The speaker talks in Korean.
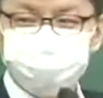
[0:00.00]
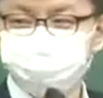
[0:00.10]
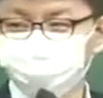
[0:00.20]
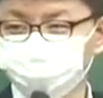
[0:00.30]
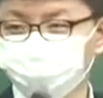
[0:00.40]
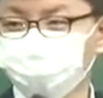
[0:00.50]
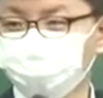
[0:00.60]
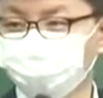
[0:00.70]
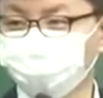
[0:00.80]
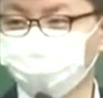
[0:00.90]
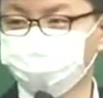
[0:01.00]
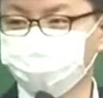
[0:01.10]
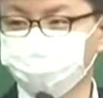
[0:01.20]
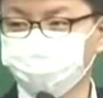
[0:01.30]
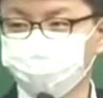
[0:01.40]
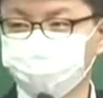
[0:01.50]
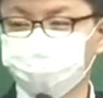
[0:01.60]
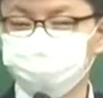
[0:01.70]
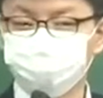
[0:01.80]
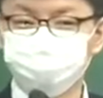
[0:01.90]
이득만 위해서 일을 하냐. 이에
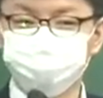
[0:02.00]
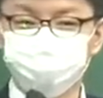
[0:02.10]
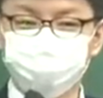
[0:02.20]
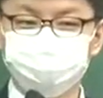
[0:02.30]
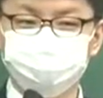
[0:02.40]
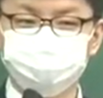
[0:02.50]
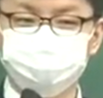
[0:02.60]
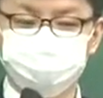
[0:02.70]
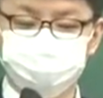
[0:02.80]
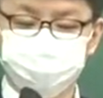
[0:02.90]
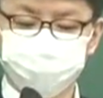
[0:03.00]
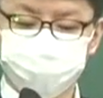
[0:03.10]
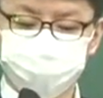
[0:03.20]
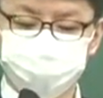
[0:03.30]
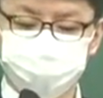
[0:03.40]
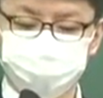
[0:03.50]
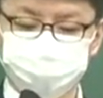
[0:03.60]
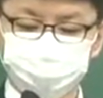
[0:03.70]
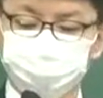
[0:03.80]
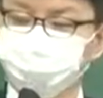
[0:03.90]
대한 기본적인 가정이
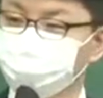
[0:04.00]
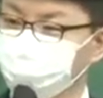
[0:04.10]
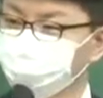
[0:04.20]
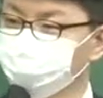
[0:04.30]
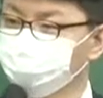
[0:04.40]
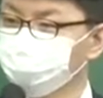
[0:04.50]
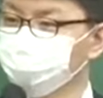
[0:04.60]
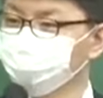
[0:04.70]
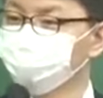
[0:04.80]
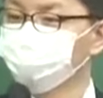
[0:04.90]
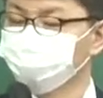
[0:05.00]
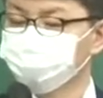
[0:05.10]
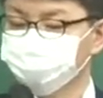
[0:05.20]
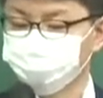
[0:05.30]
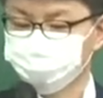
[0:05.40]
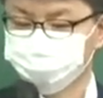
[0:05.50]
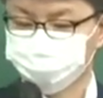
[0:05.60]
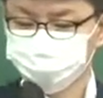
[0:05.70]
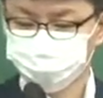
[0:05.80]
문제가 있다. 여기 비판이 있어요. 그래서